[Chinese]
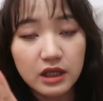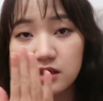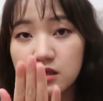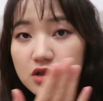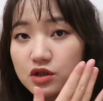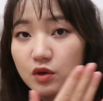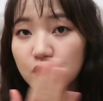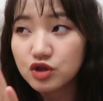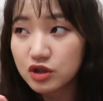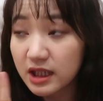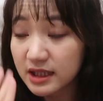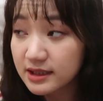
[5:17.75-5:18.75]
脸上的油
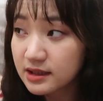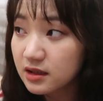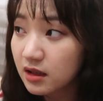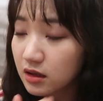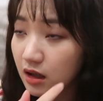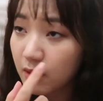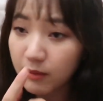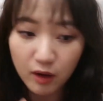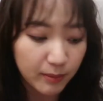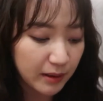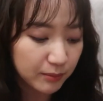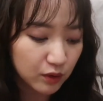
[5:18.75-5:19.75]
脂给吸了。然后没
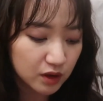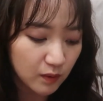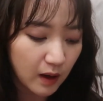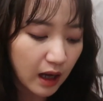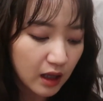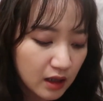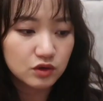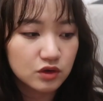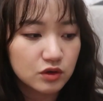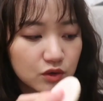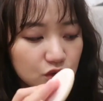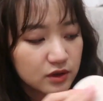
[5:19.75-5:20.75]
有斑驳的话，就
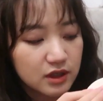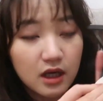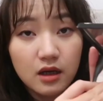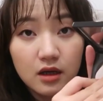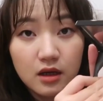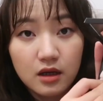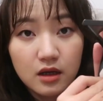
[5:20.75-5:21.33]
是我就会这样